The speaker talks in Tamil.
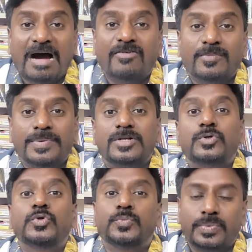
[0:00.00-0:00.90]
அவர் பேர்
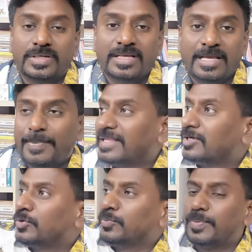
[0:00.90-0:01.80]
டூப் இப்போ
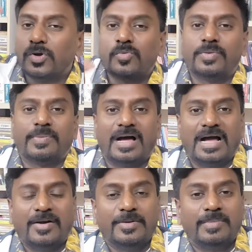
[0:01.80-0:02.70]
அந்த டூப்பை கூப்பிடுப்பா
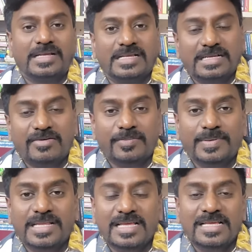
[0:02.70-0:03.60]
அப்படிம்பாங்க அவர்
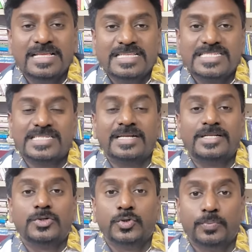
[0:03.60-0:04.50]
பேர்
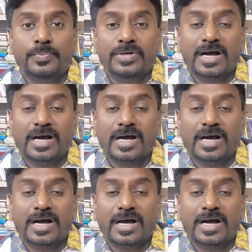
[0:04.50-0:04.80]
ஸ்டண்ட்டு டூப்பு